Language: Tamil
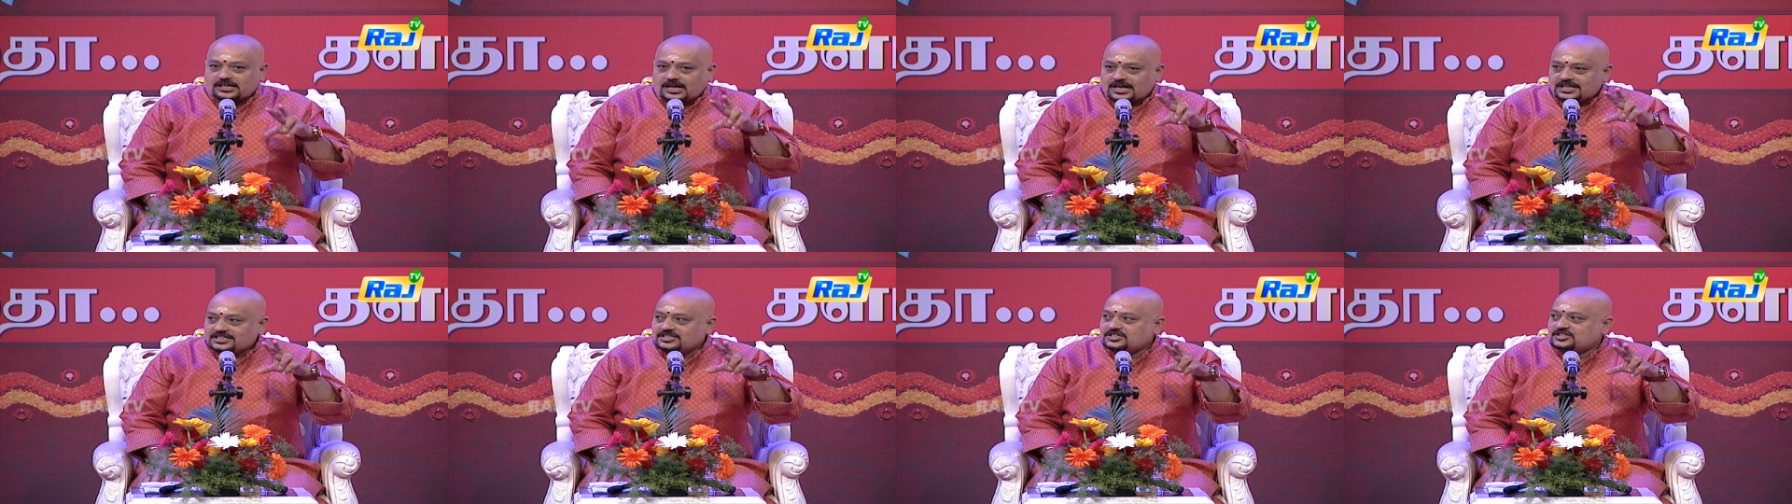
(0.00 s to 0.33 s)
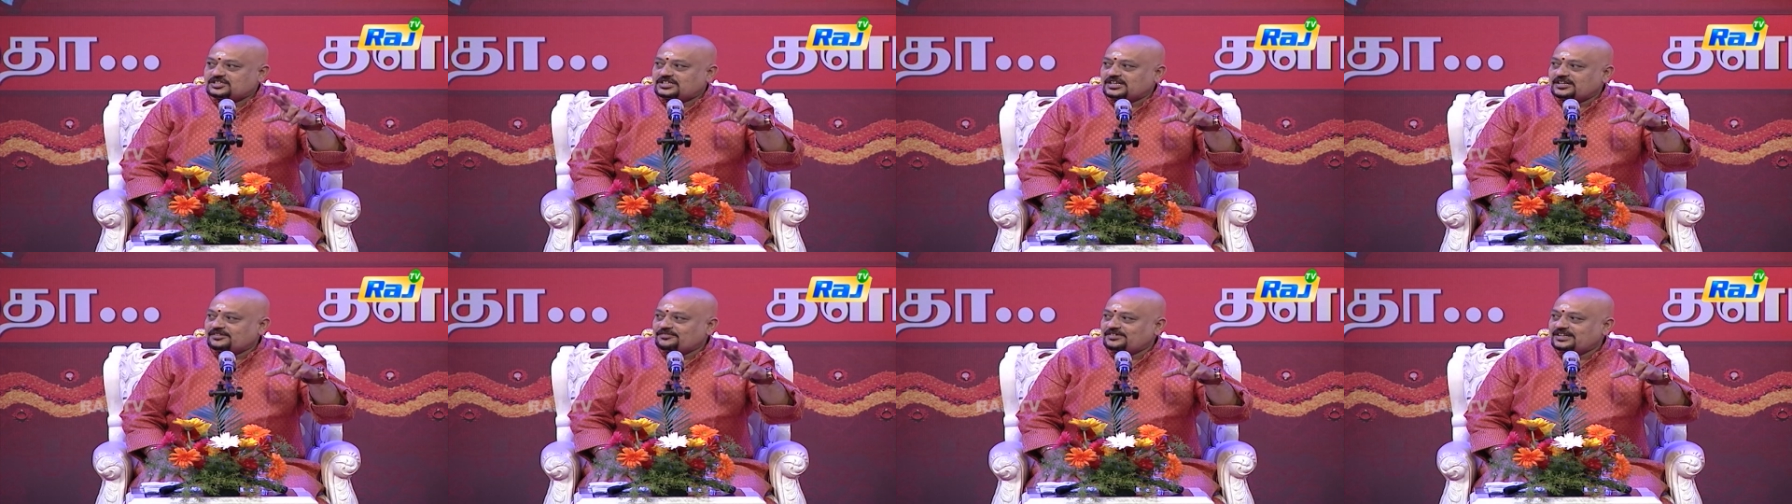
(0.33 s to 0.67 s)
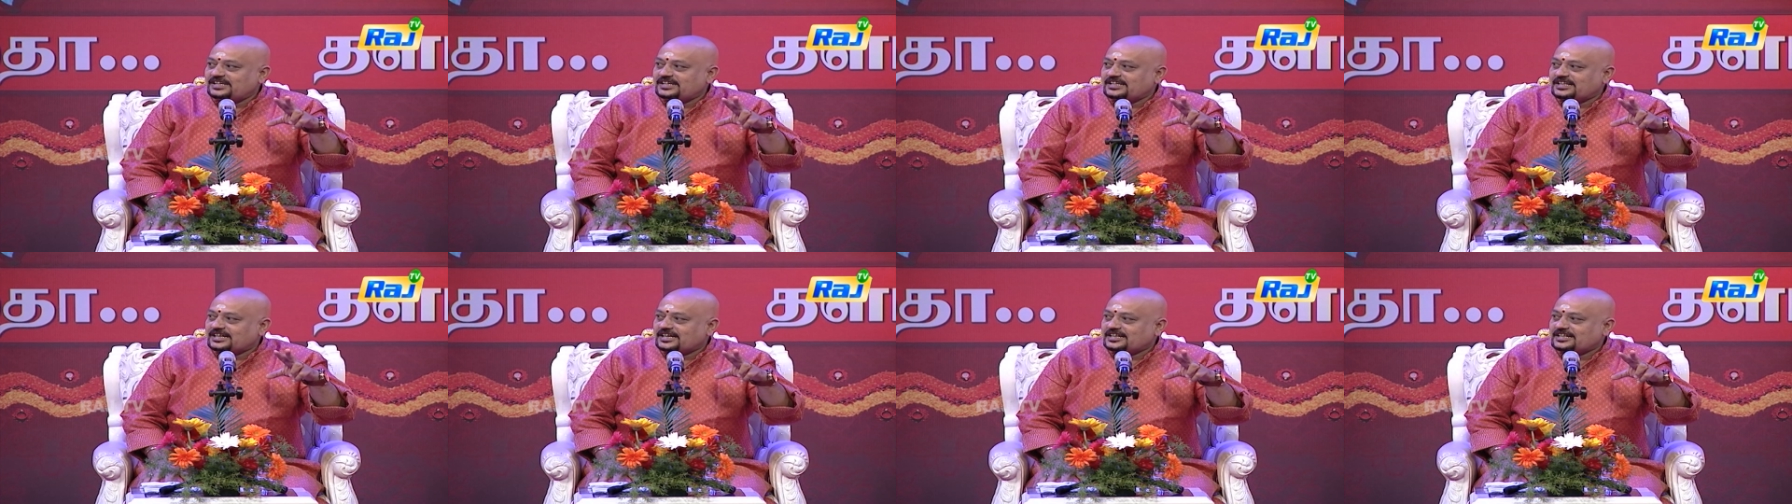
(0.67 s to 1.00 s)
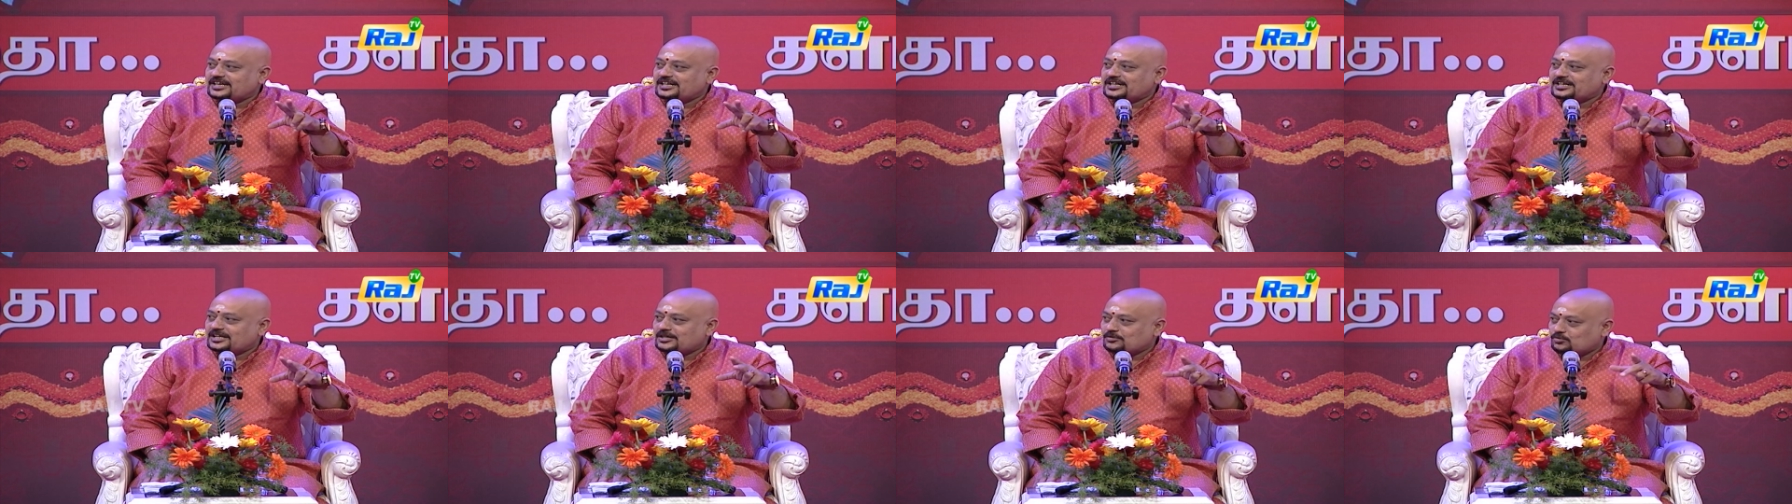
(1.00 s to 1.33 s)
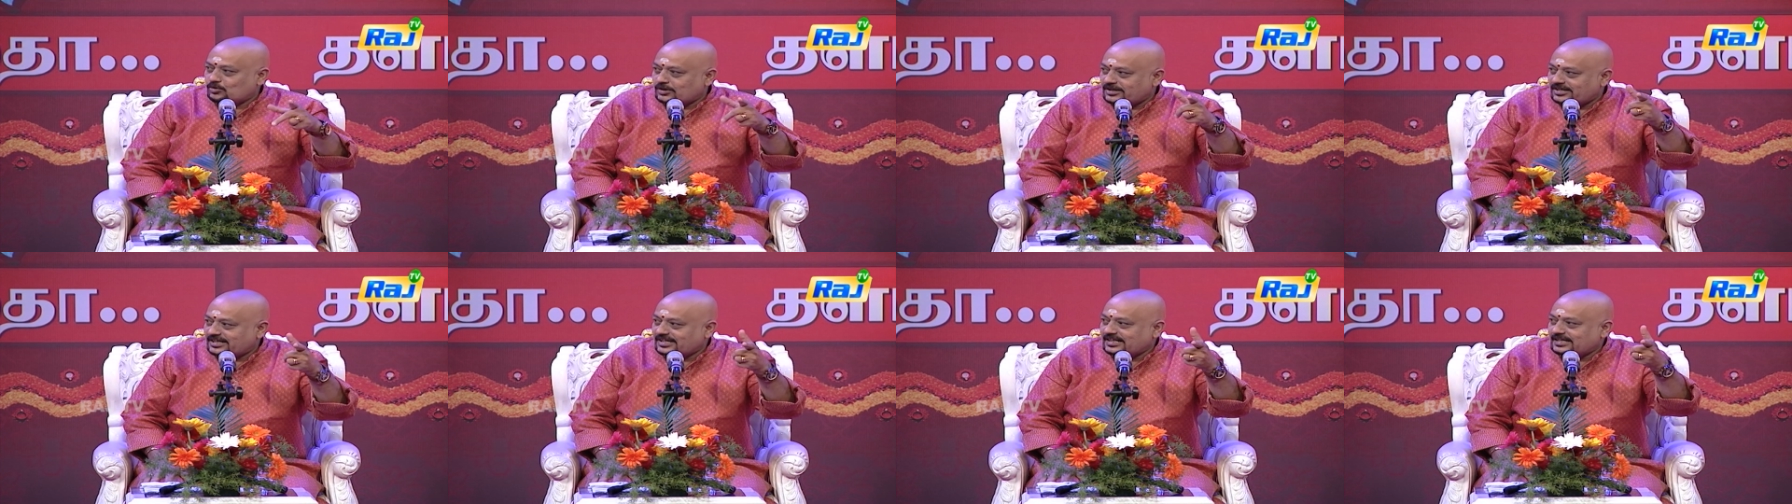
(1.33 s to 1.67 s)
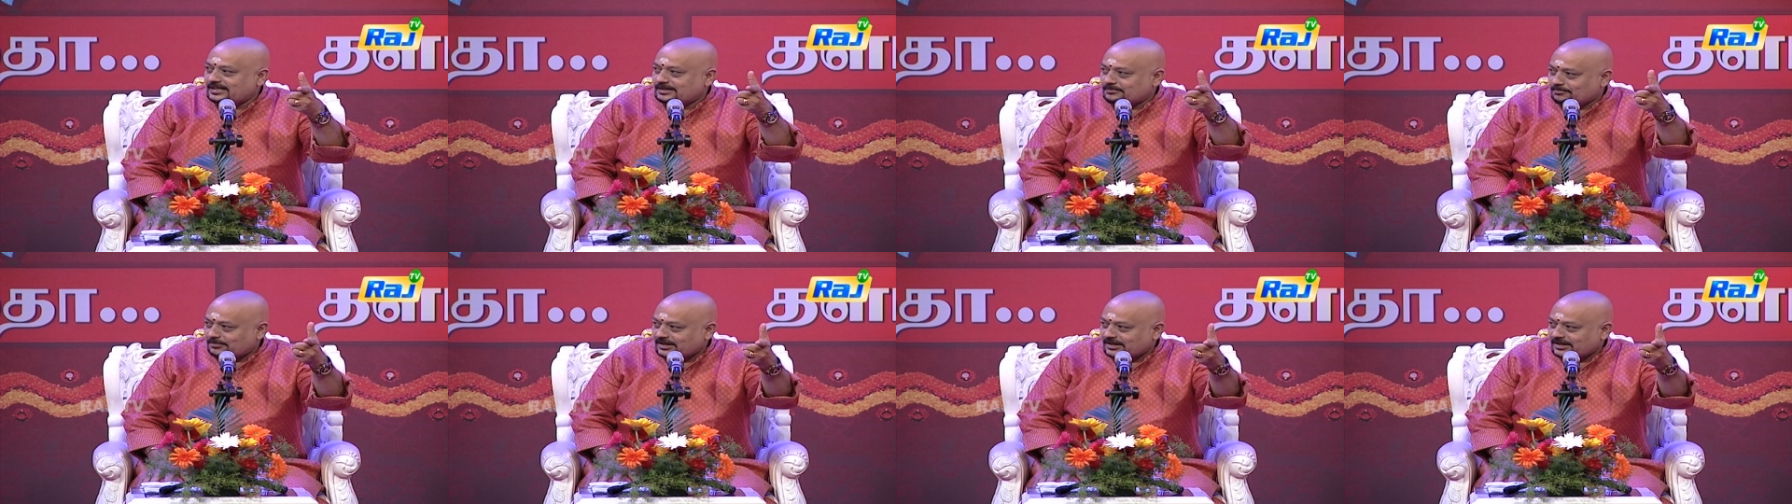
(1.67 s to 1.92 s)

ராஜ் டிவி என்கின்ற ஒன்றை